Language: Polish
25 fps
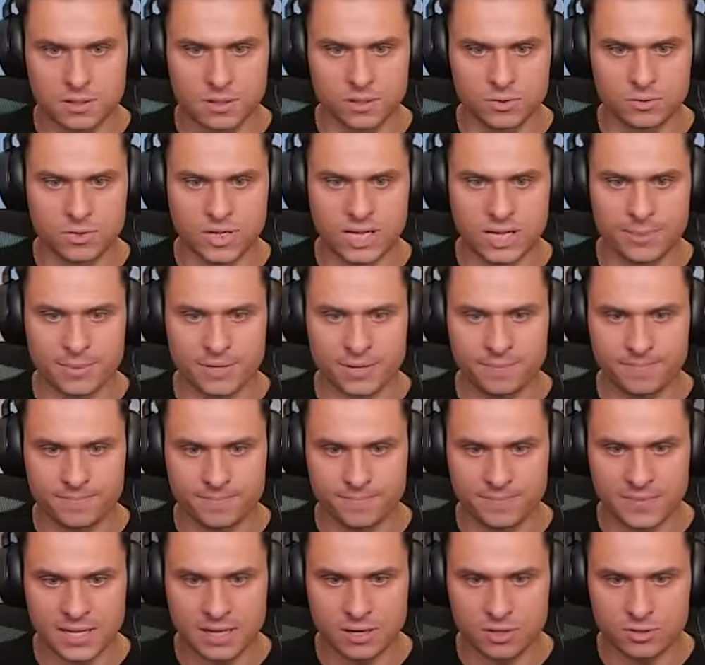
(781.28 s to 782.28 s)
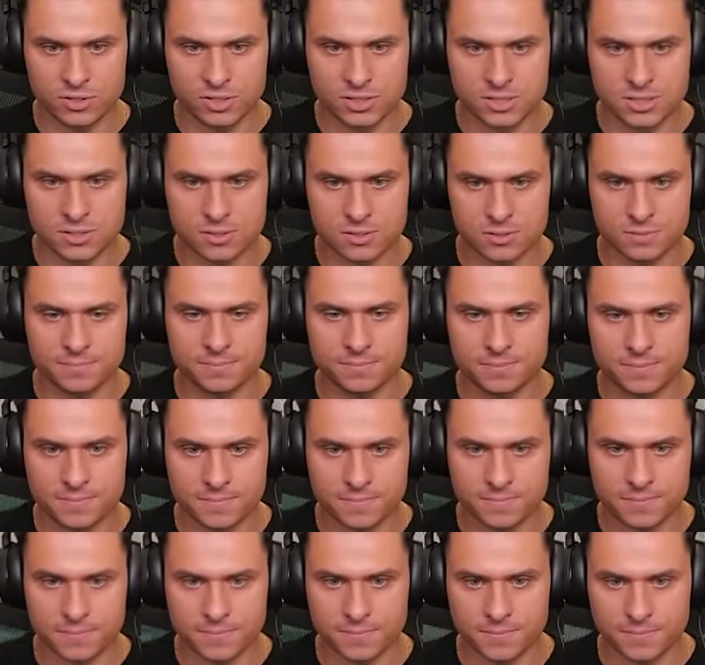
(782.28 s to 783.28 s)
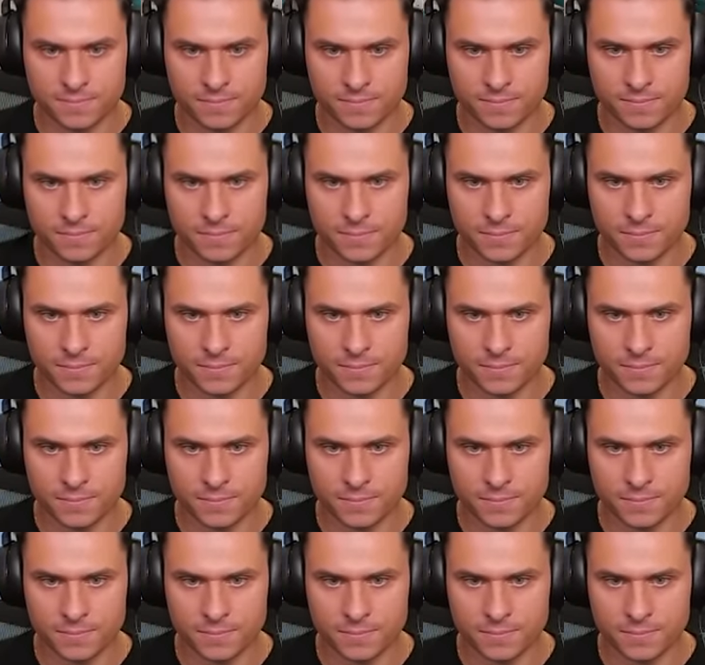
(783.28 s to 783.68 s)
Lądujemy na lotnisku. Ej, weź w ogóle moje iglo